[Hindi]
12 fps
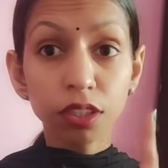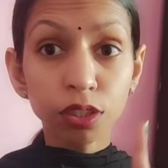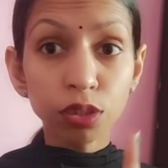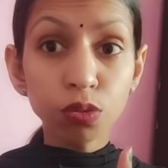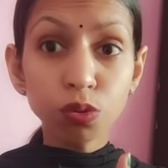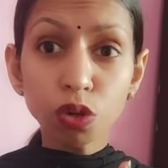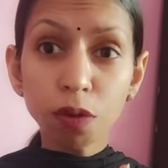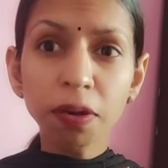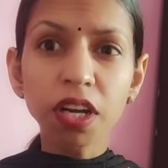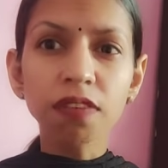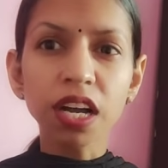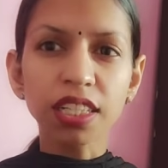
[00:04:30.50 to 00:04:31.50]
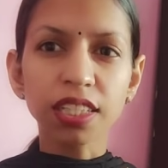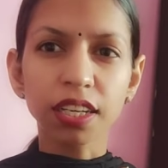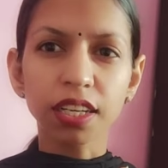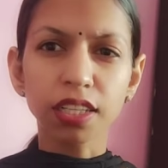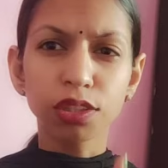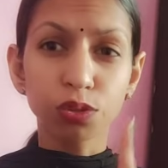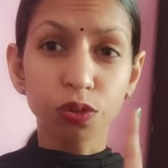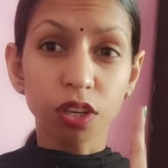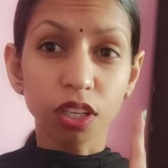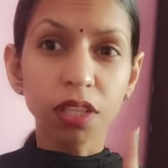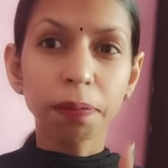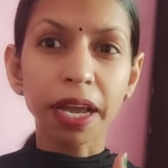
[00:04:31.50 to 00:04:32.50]
कि तू जो बकवास करेगी जो
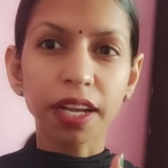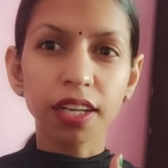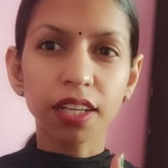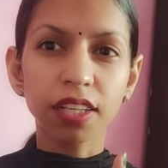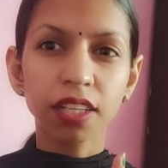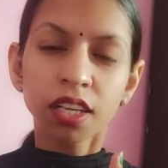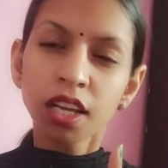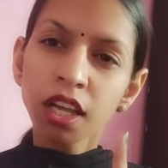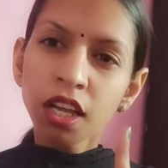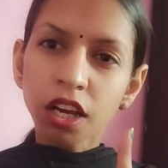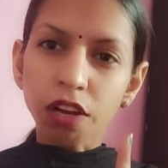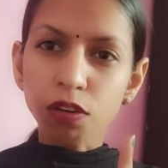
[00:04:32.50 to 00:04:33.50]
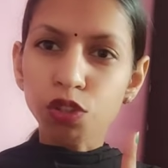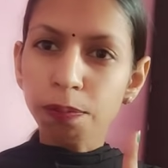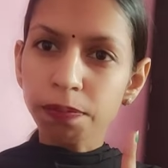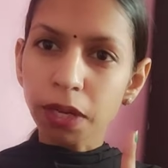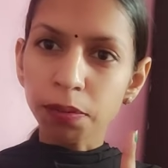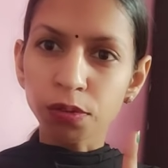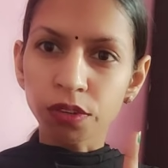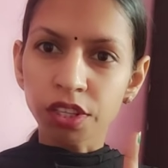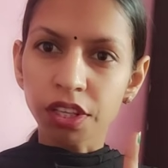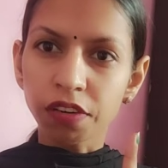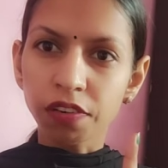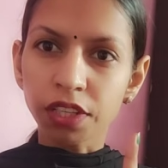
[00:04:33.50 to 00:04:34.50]
गंद फेंकेगी और वो चुपचाप सुन
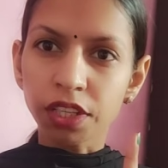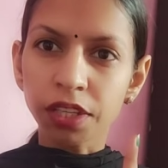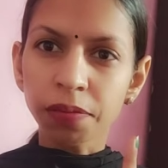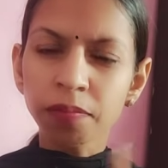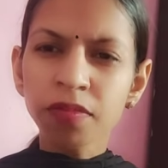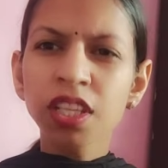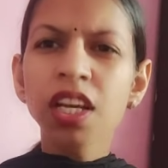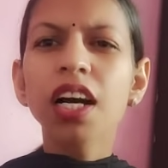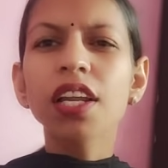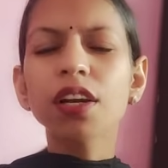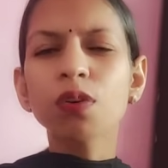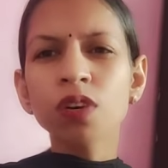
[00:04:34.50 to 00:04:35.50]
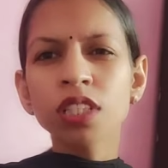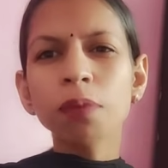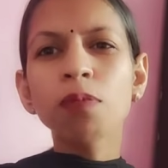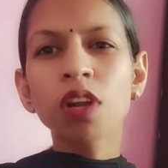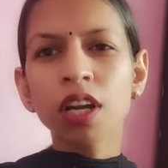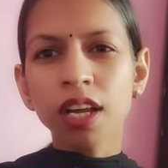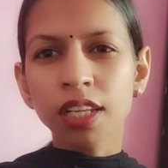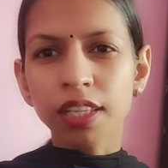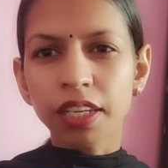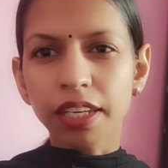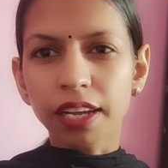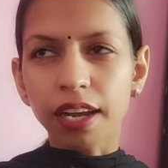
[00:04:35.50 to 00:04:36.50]
रहेगी और ये कौन सा बोलने का
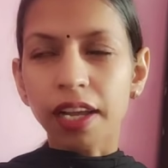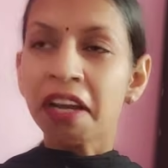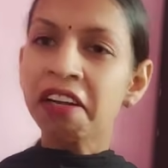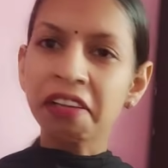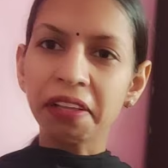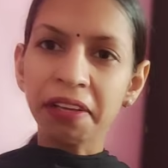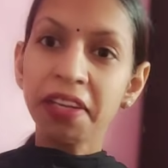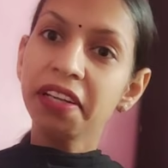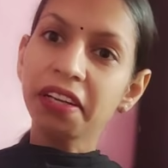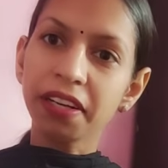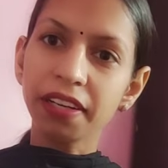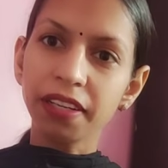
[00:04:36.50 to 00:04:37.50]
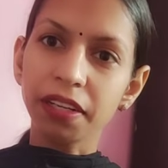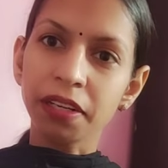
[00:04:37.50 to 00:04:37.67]
तरीका है हट लिकड़